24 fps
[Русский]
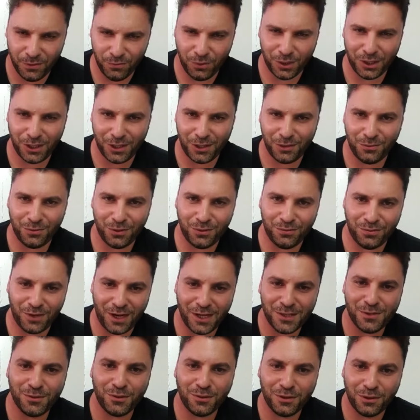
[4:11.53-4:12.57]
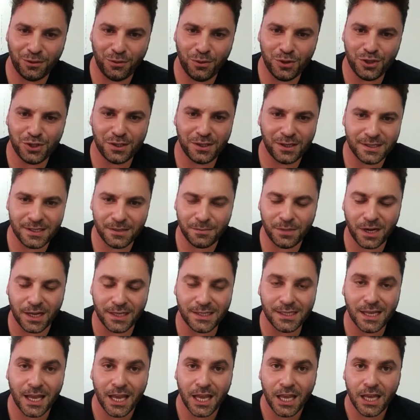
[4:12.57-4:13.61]
вот эту вот фразу хочется
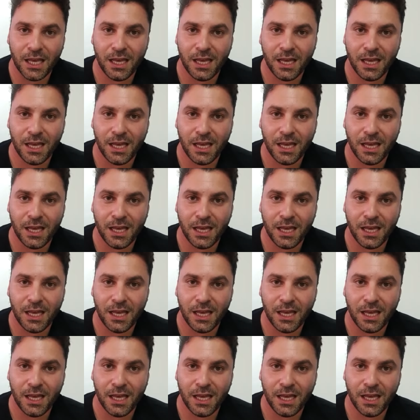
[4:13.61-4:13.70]
разобрать.